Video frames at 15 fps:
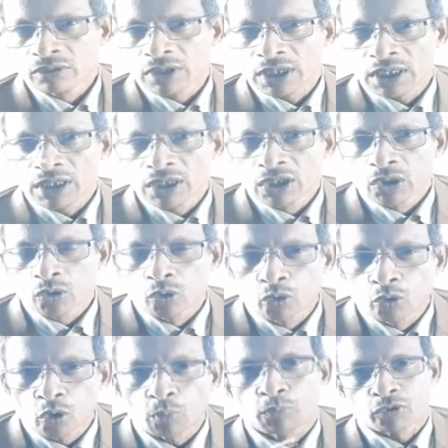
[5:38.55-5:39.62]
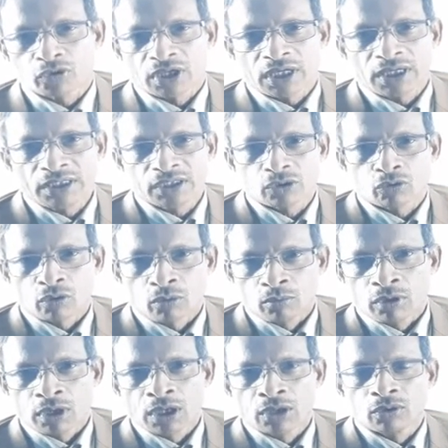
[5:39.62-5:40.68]
যে সুদূর প্রসারী যে
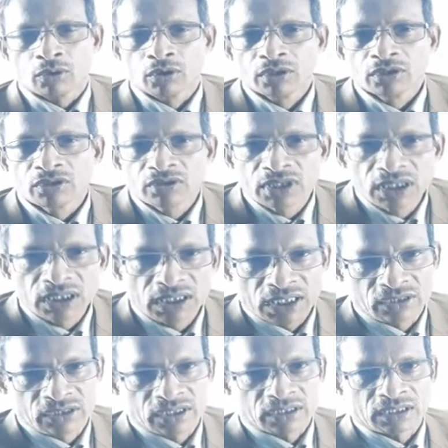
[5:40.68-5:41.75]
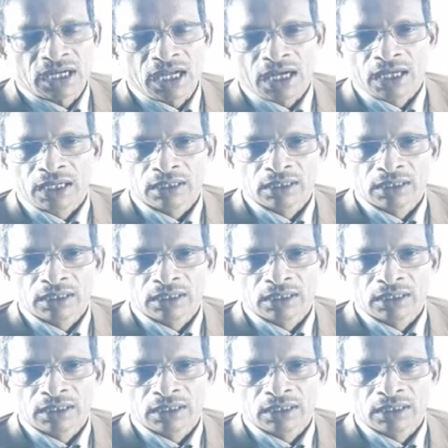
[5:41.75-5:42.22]
কর্মকাণ্ড চিন্তা চেতনা